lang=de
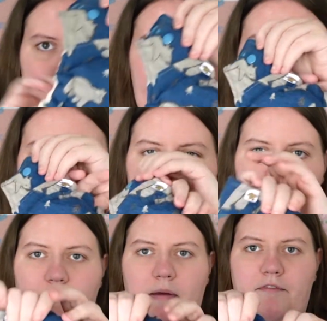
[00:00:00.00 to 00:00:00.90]
Ich
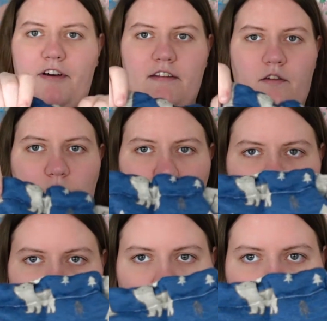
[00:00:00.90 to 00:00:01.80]
ähm, empfand zum Beispiel
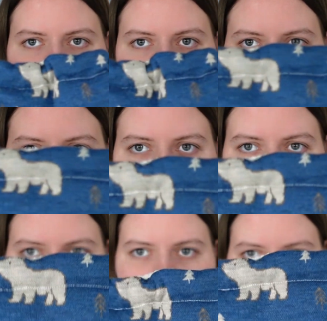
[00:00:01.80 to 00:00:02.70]
das Rückengummi hier
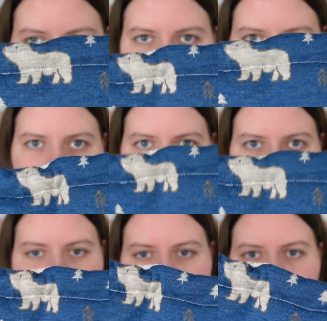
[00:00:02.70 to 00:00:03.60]
als sehr
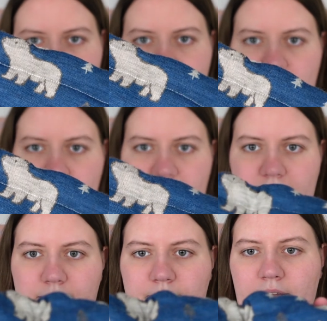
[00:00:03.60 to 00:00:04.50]
breit und sehr,
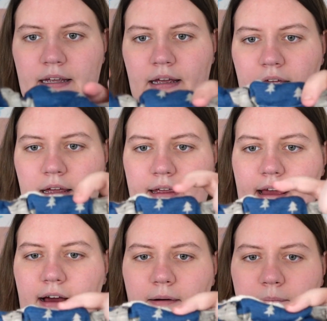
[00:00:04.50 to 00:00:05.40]
ähm,
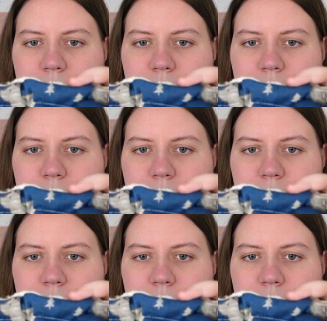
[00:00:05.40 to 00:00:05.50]
ja,